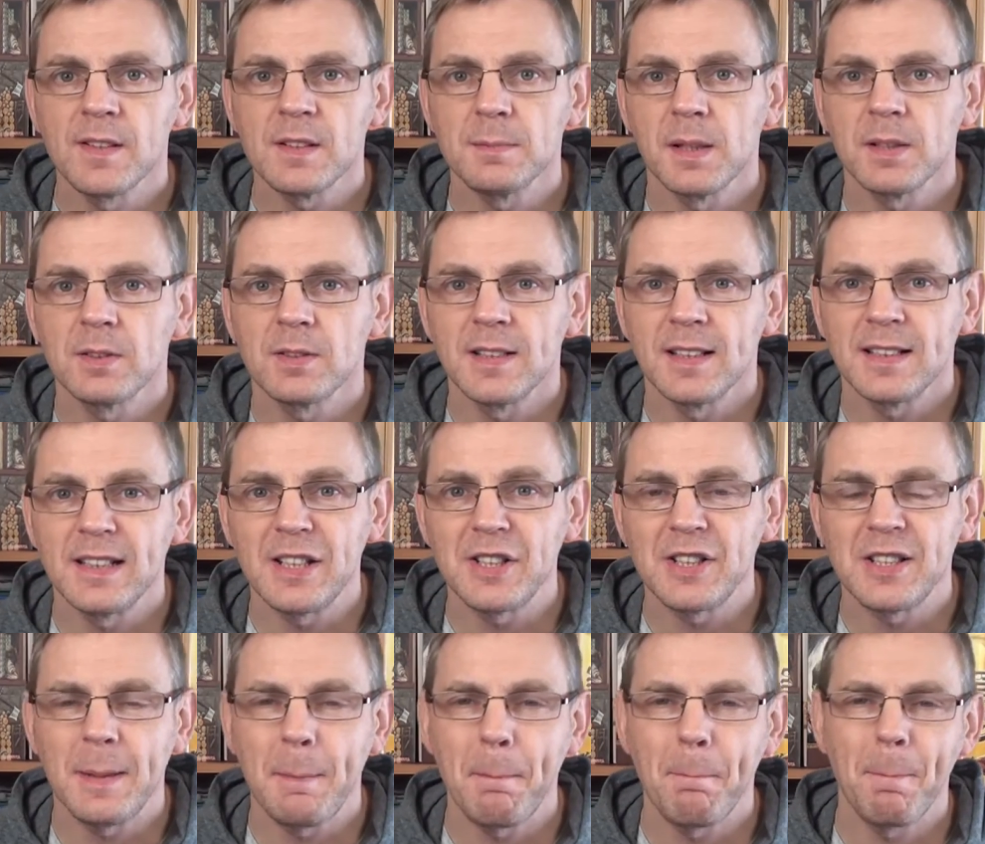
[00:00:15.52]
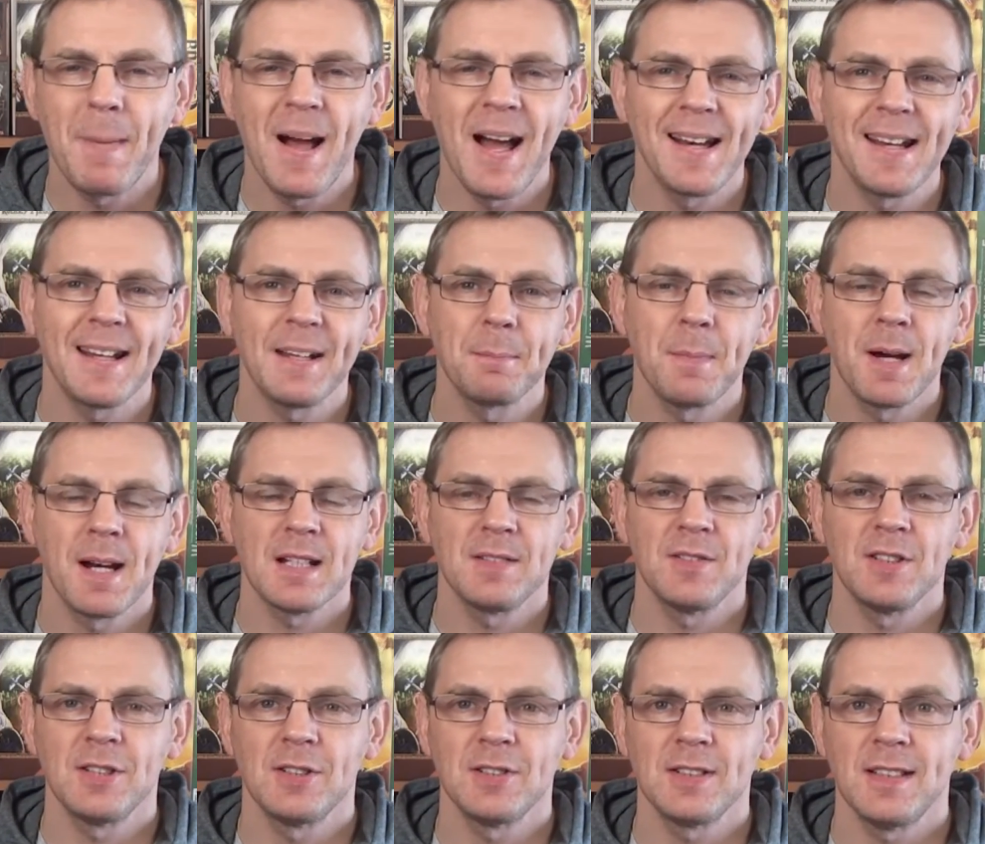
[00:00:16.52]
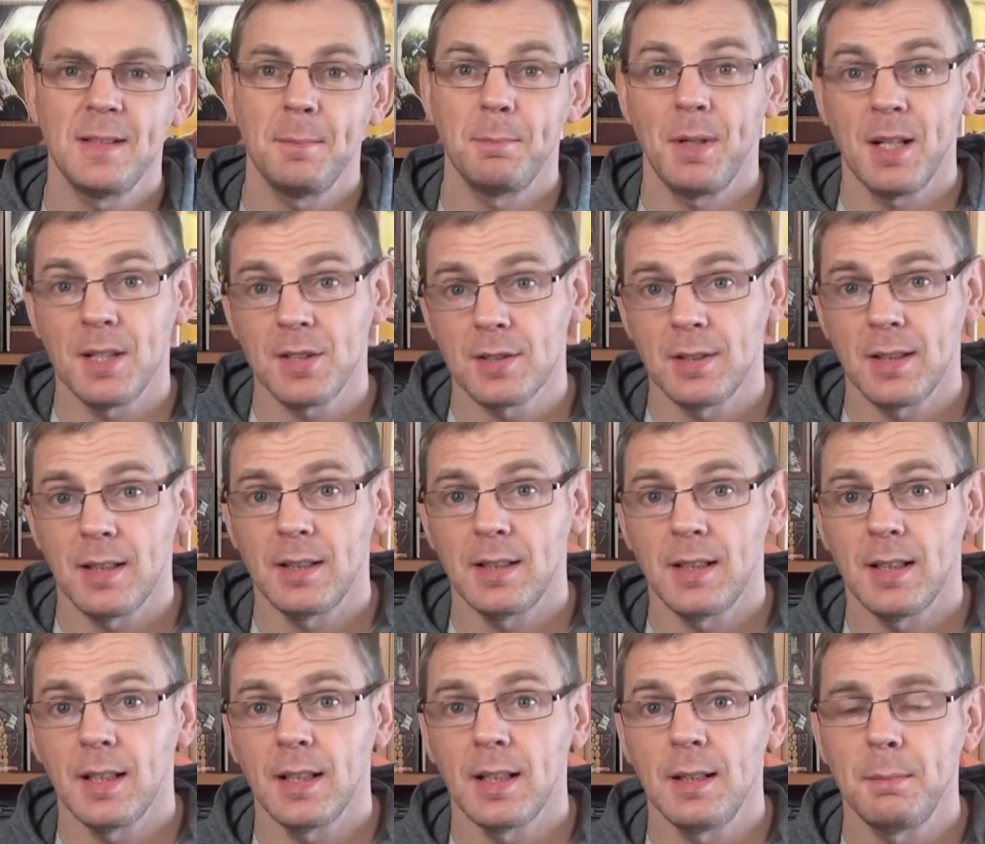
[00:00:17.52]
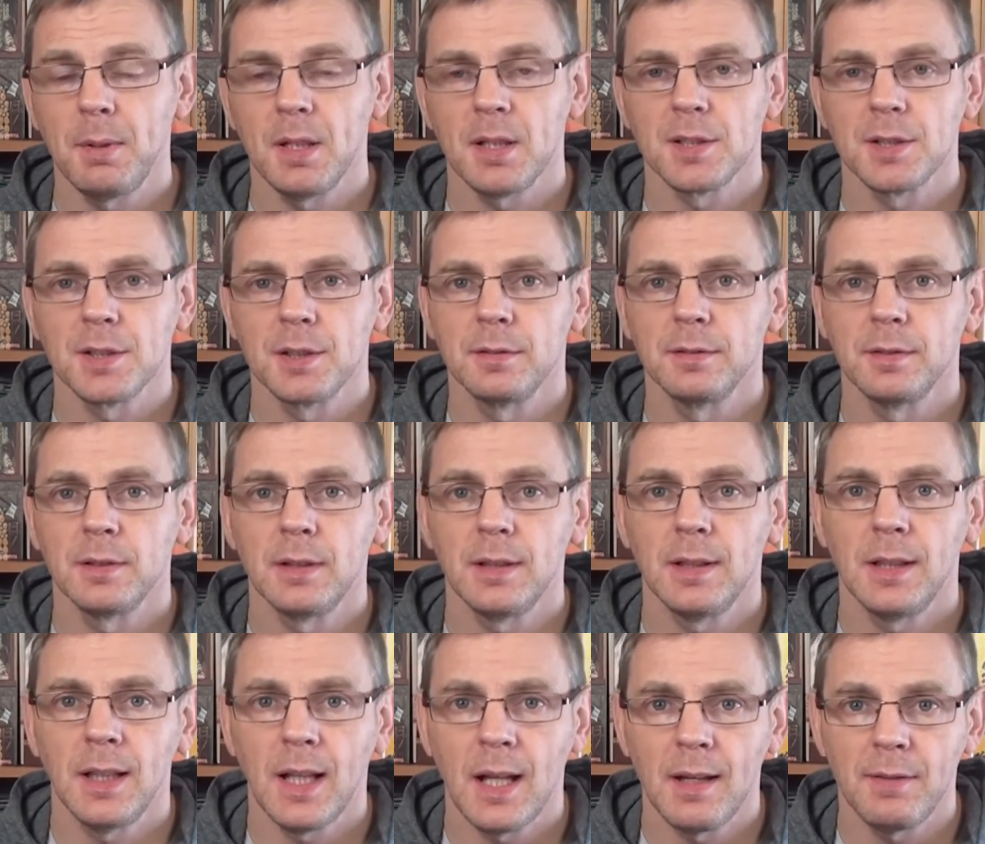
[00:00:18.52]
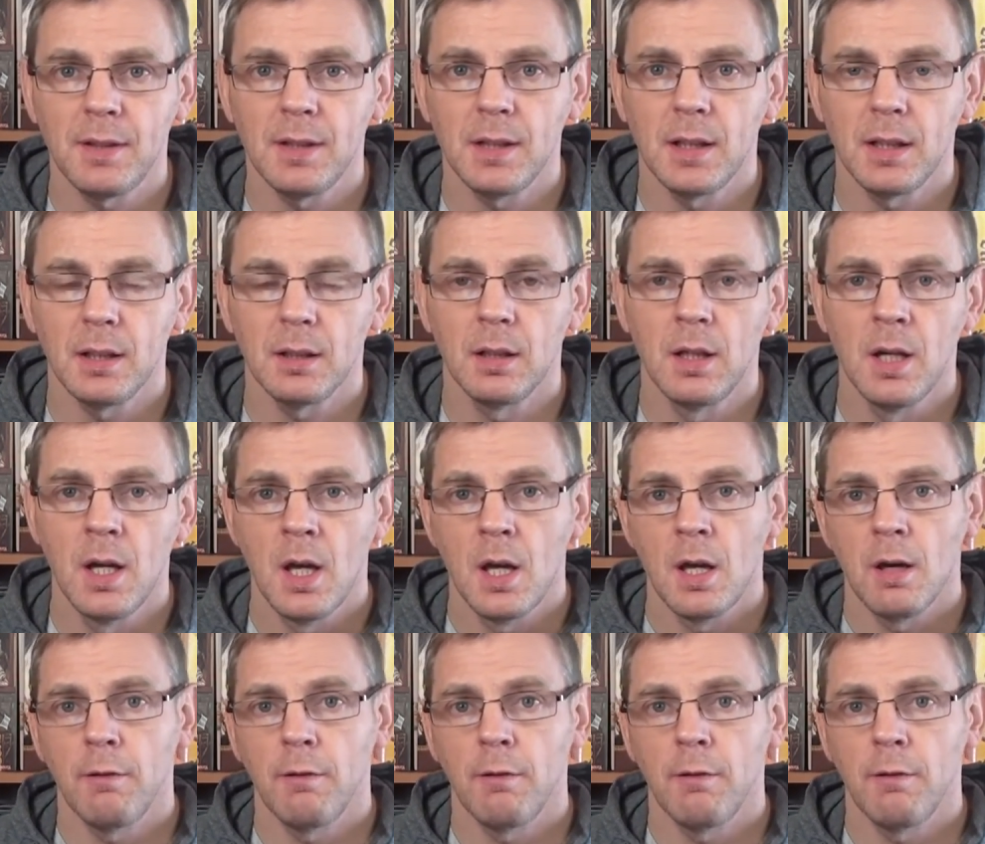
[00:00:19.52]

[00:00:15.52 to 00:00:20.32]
Witam Was bardzo serdecznie, Marek Marat Wysocki, Planszolandia, gry planszowe na wideo.